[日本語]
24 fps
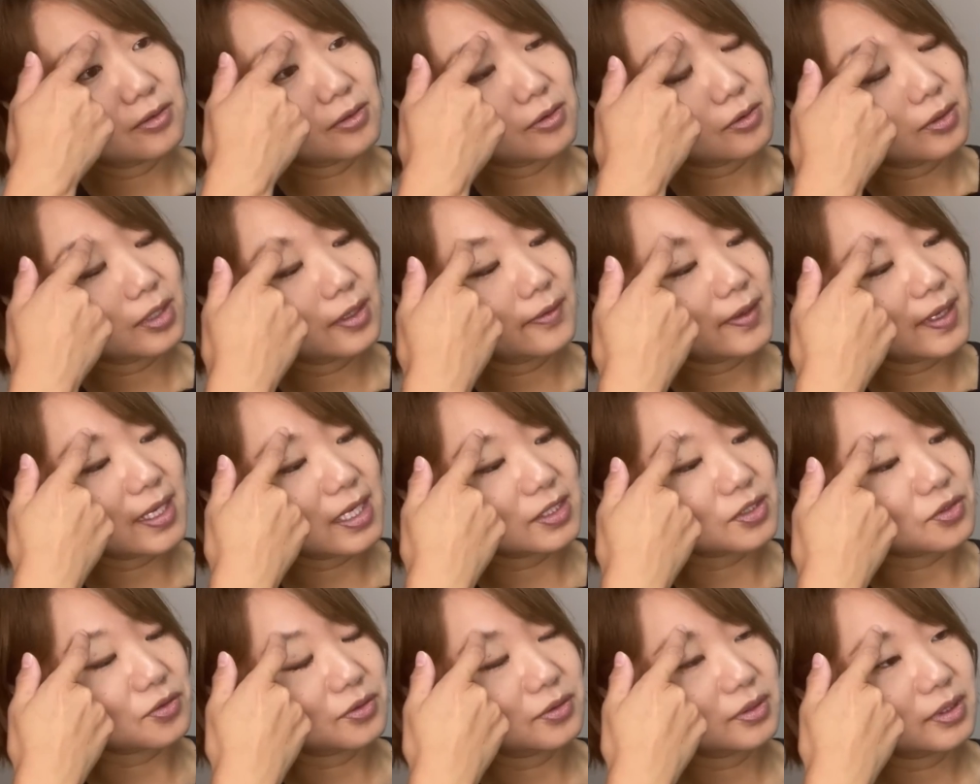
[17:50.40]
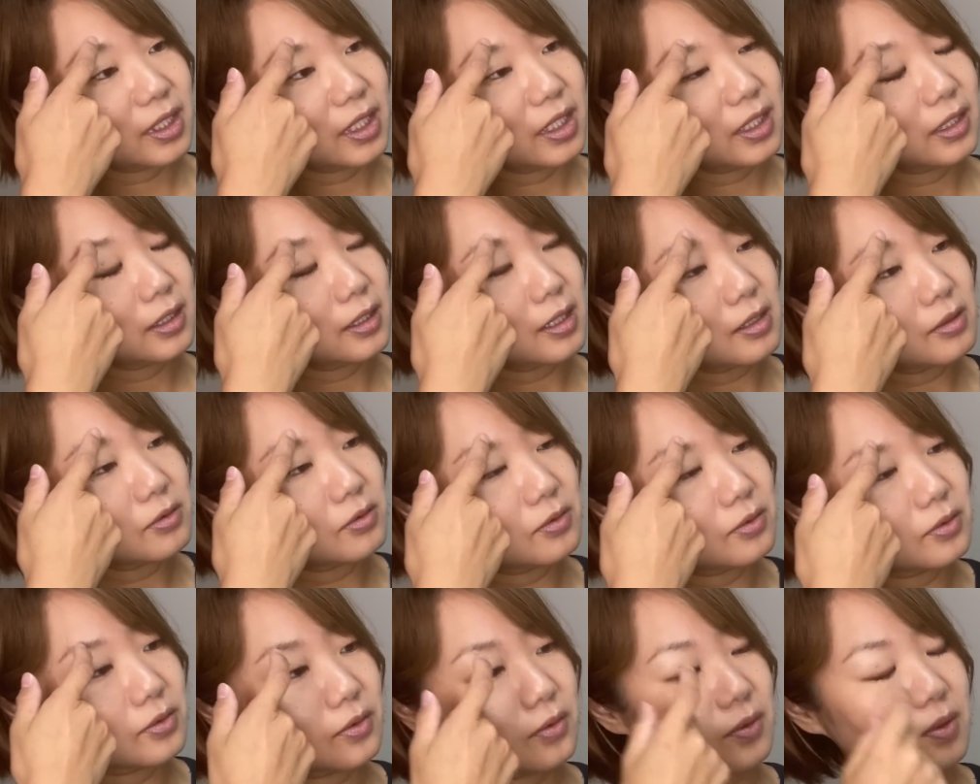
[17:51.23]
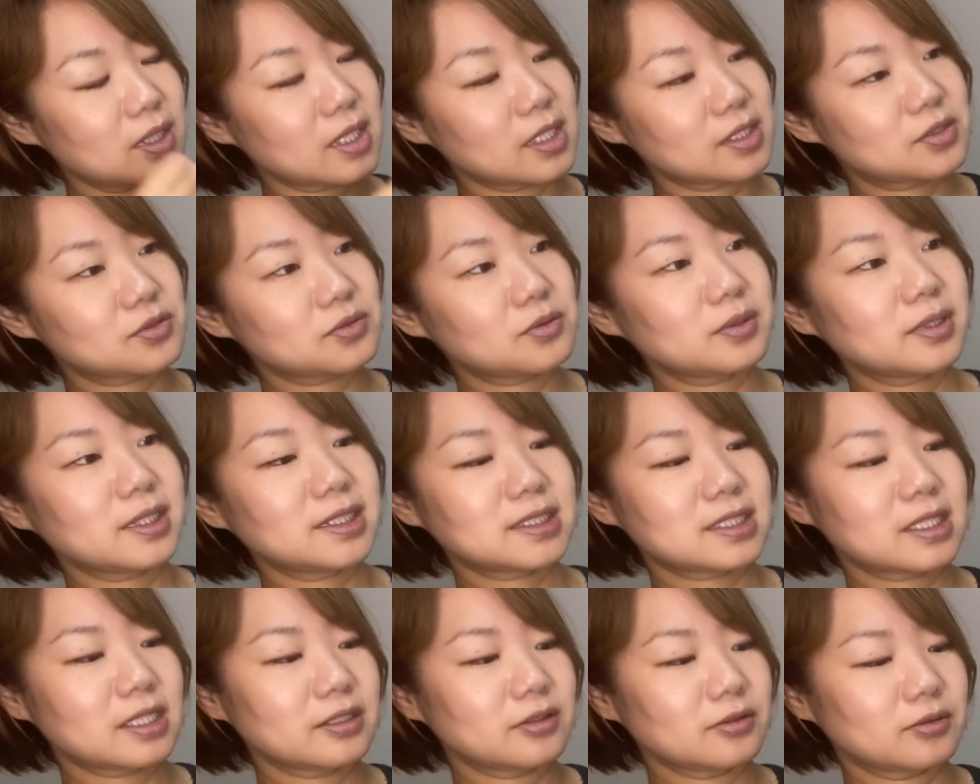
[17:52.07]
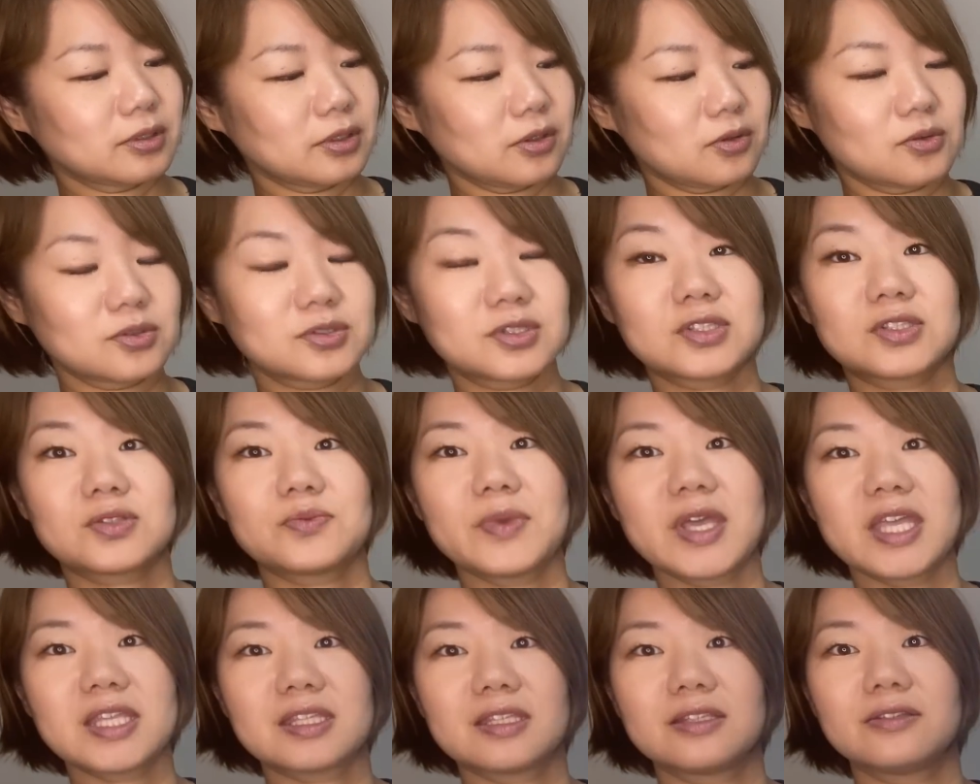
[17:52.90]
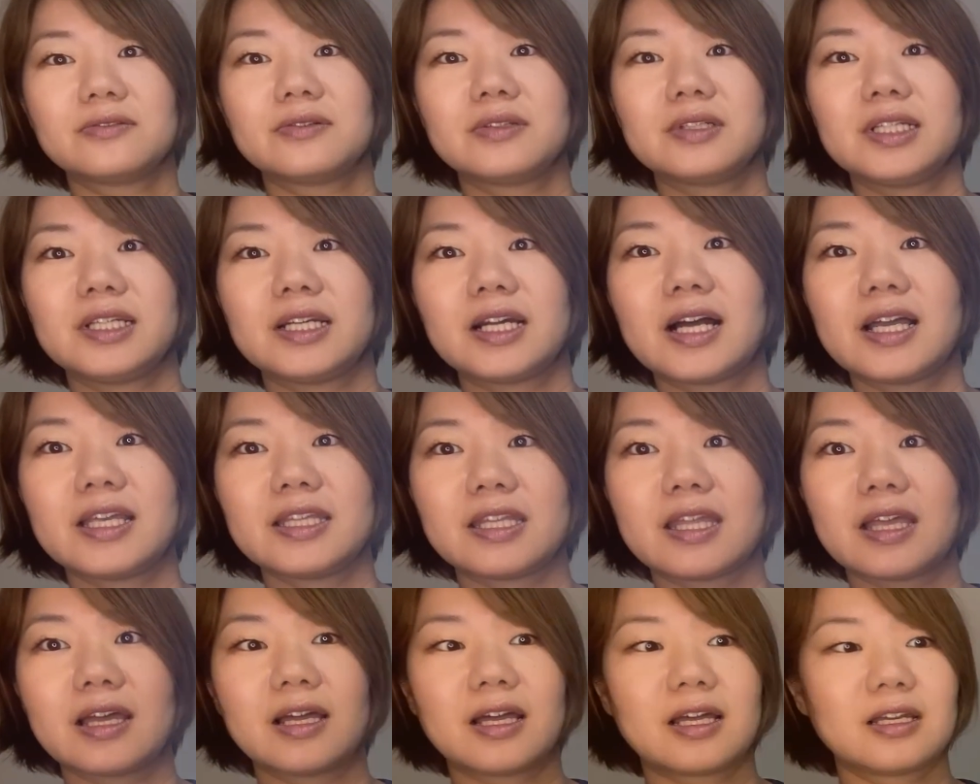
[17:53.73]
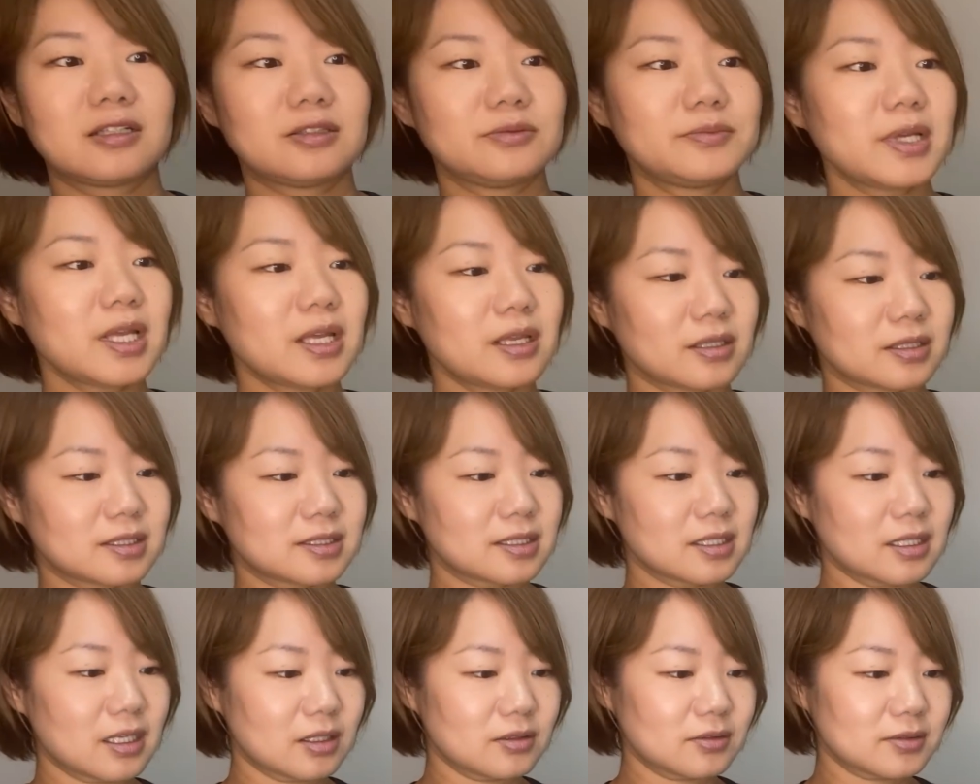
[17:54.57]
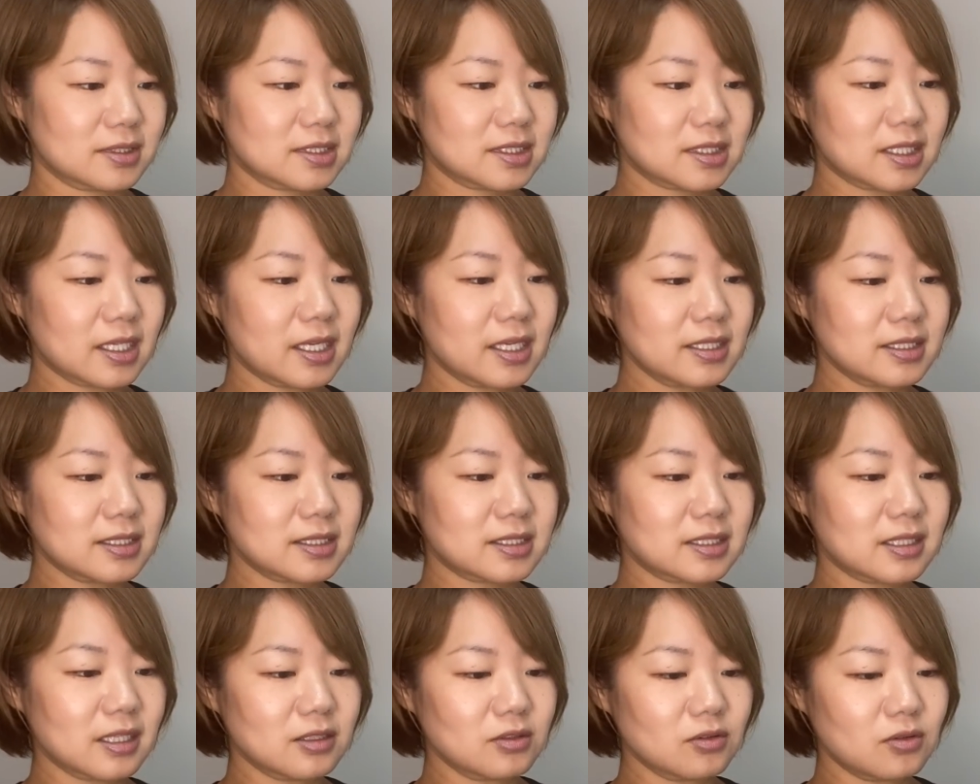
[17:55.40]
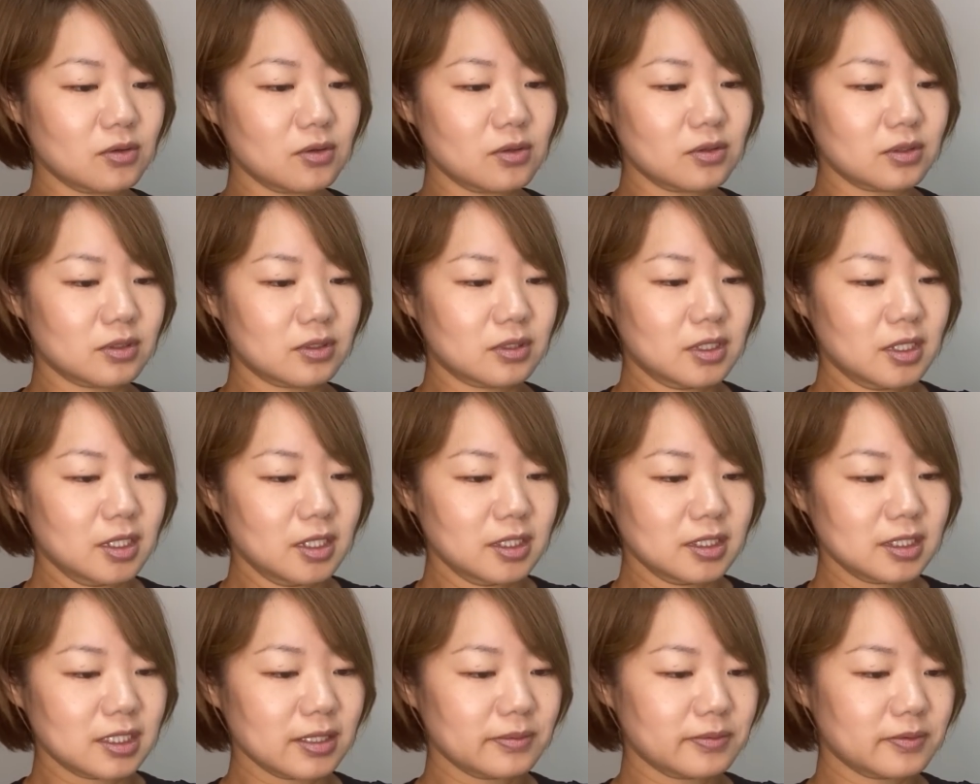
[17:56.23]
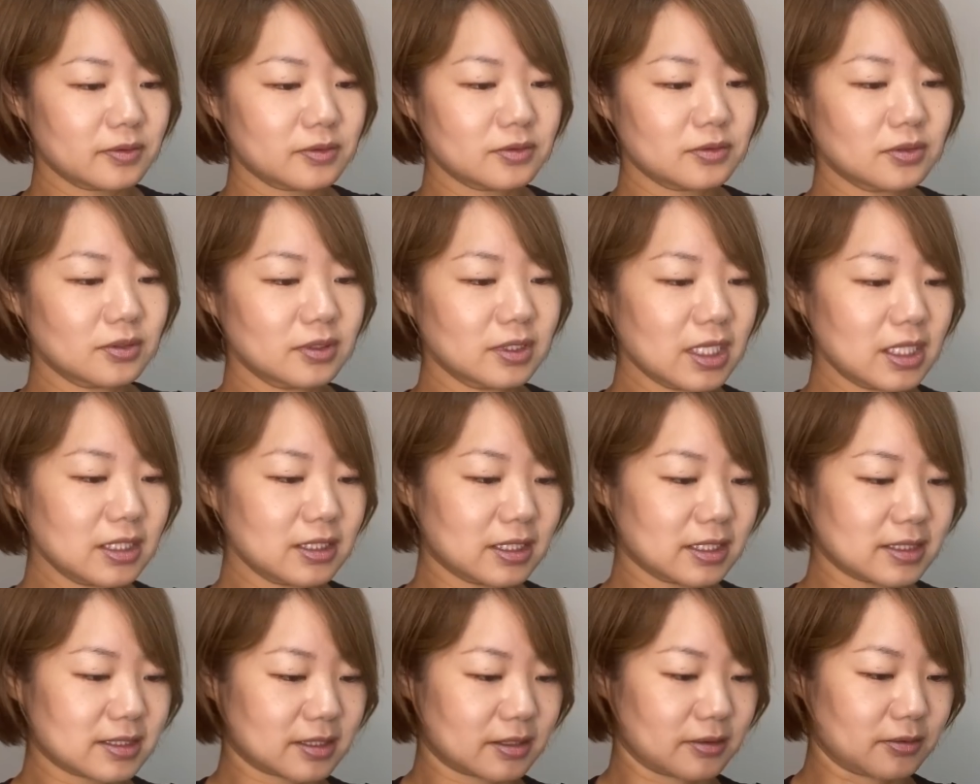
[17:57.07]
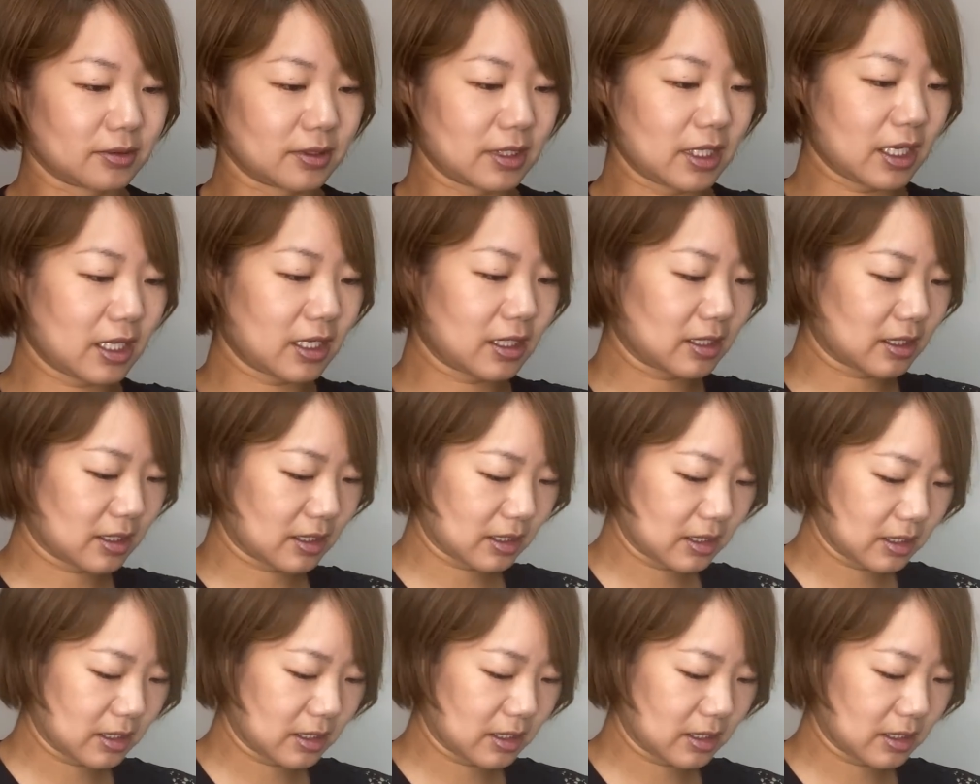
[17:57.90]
これは食品加工とか調理作業におすすめっていう風に書いてある、まあ、使い捨ての手袋なんですよね。